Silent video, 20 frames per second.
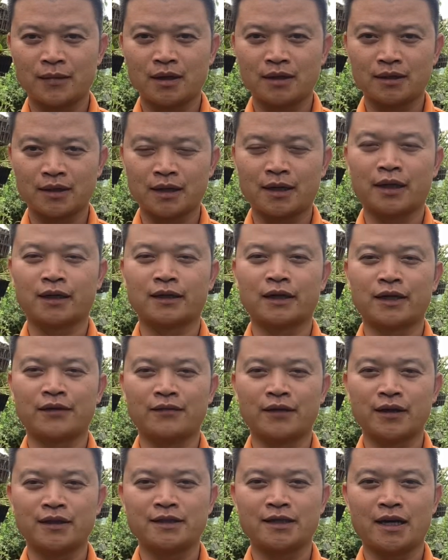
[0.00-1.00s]
thì khẳng định
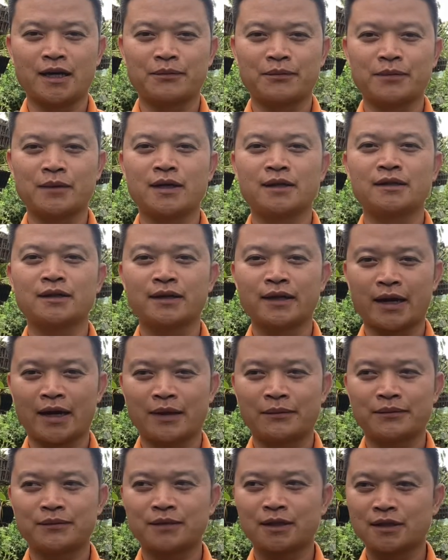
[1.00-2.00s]
với anh chị em cây rất
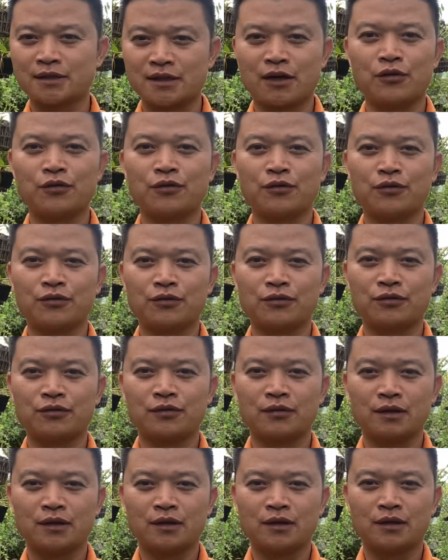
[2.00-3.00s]
kém rất xấu
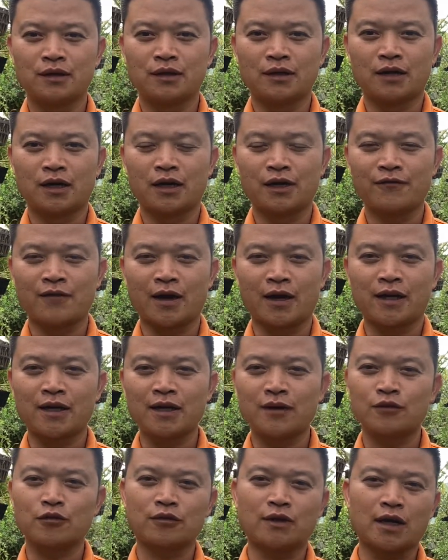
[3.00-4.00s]
Đấy, và
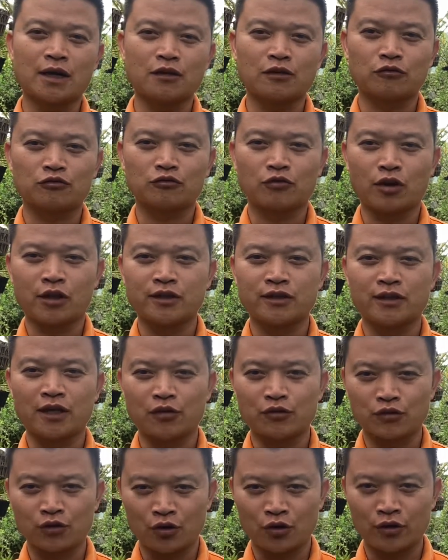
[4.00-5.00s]
khi chúng ta đã trồng thuần
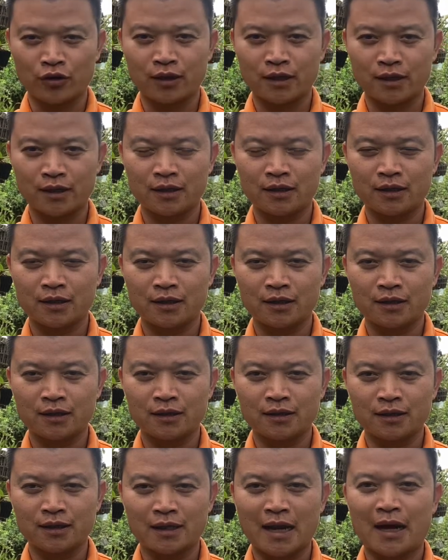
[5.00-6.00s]
chậu rồi
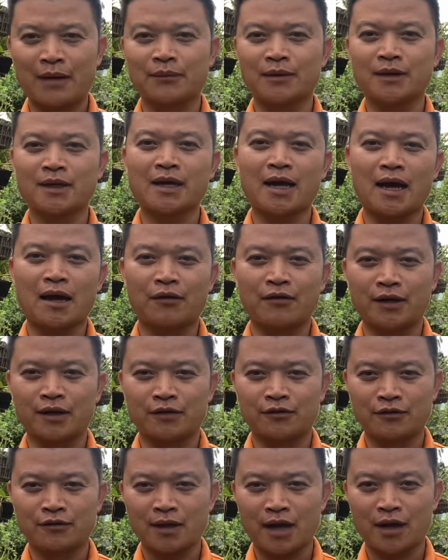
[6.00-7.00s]
thì làm thế nào để
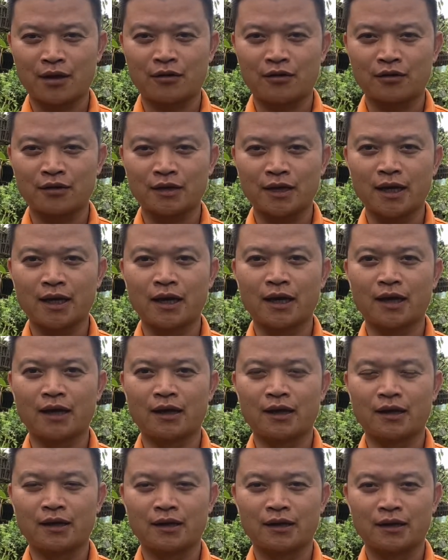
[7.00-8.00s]
chúng ta có thể
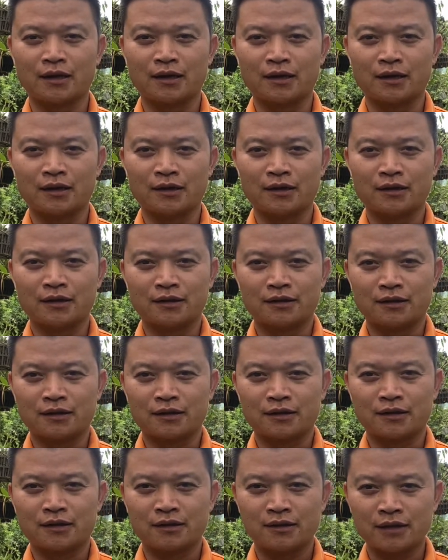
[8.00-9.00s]

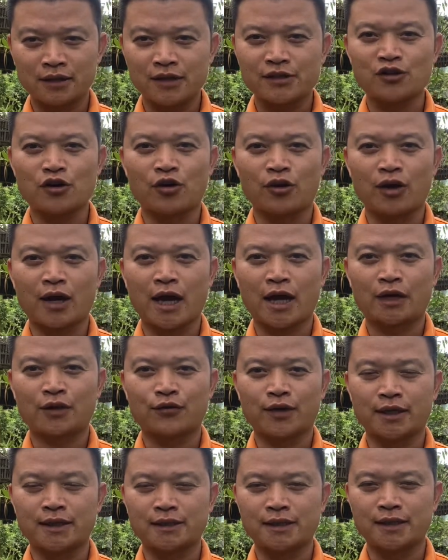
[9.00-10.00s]
những cái giỏ lan
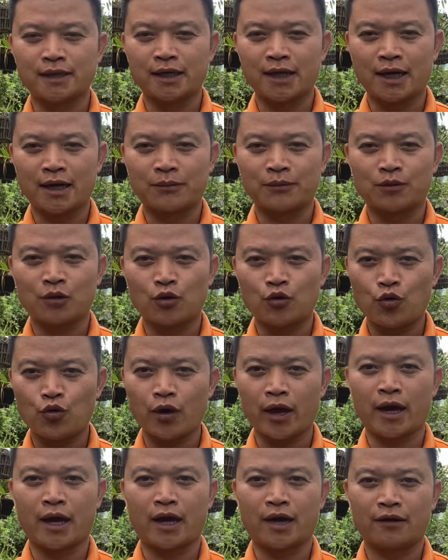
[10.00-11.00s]
của anh chị em nó
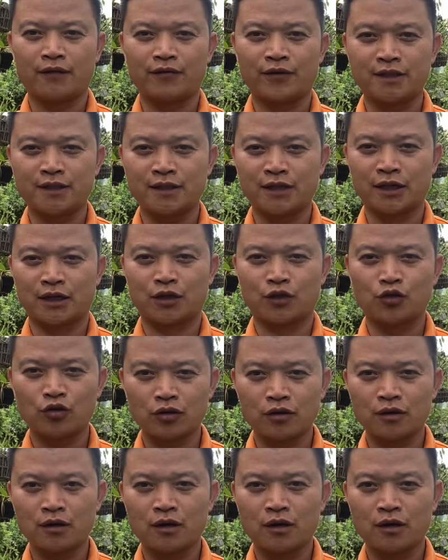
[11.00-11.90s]
khỏe phát triển tốt